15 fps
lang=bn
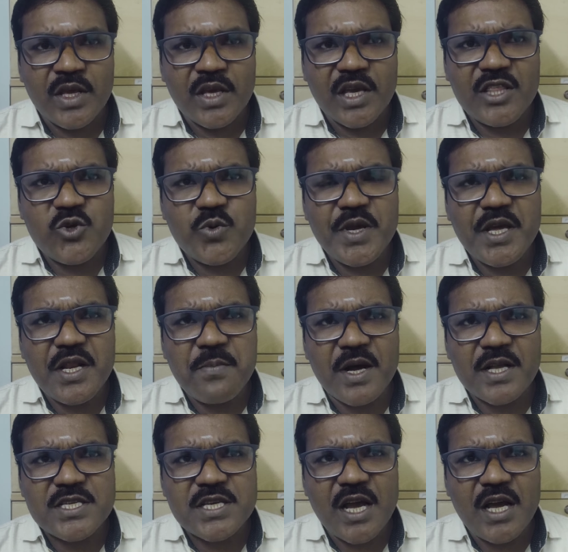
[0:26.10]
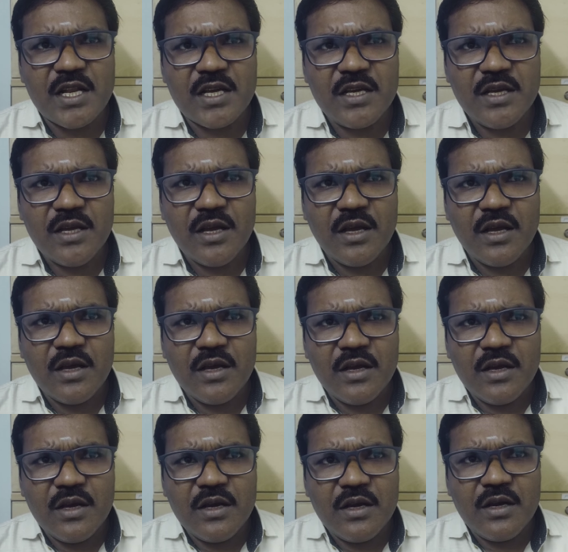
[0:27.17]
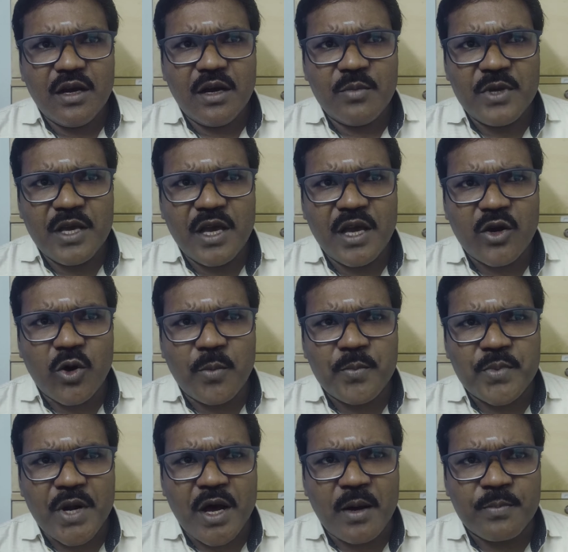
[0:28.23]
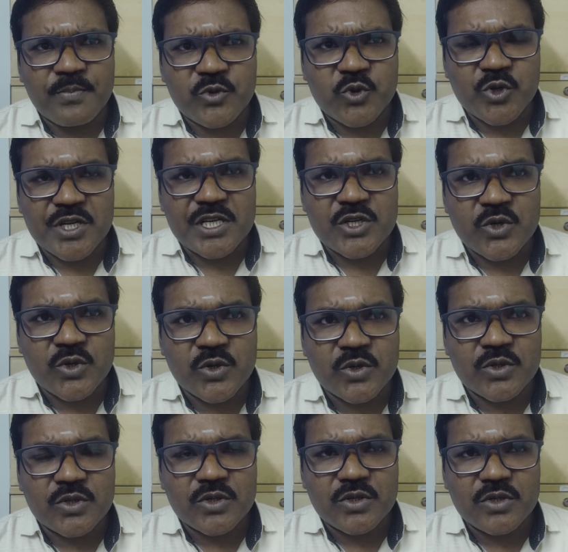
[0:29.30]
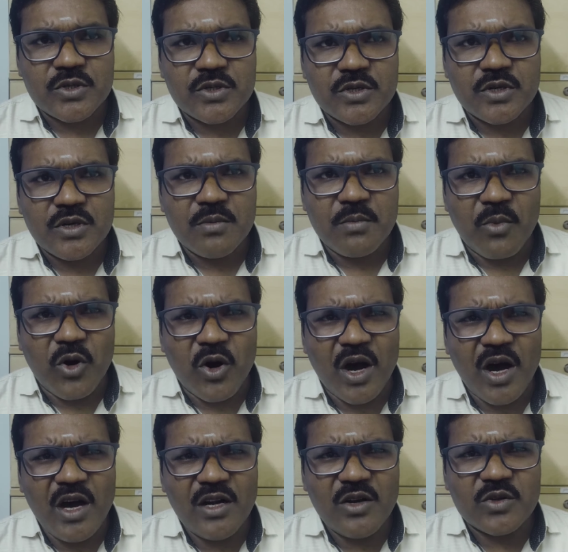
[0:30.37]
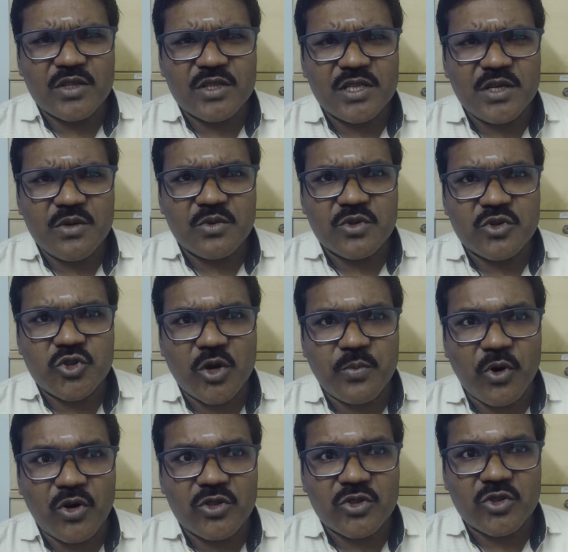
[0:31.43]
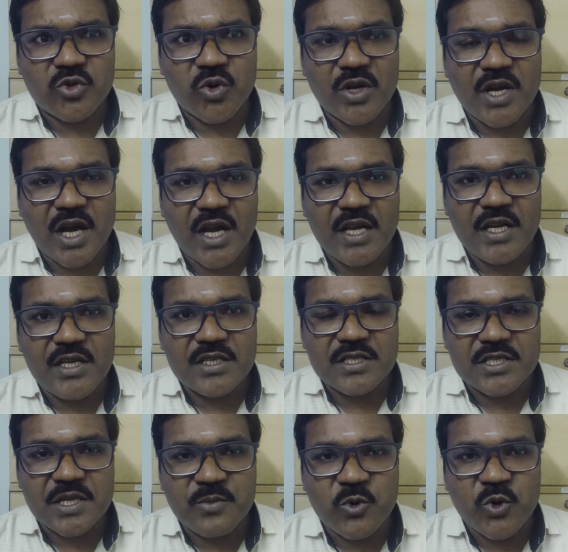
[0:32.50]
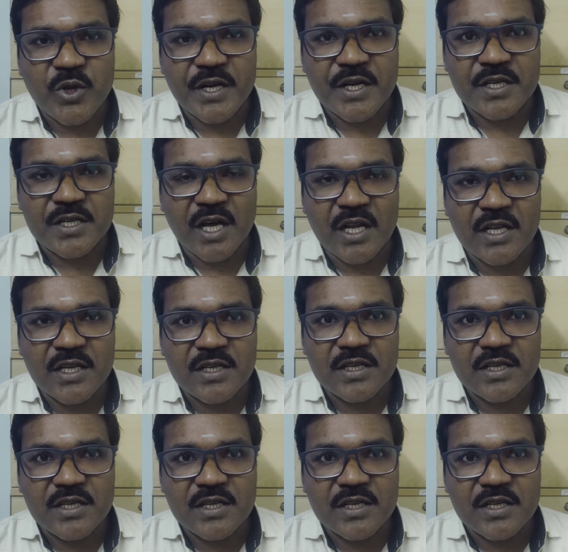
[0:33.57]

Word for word: এ দুয়ের মাঝখানে আমি এক অপ্রাপ্ত কিশোর মহানন্দে ঊর্ধ্বপদ দোল খাই শিমুলের টালে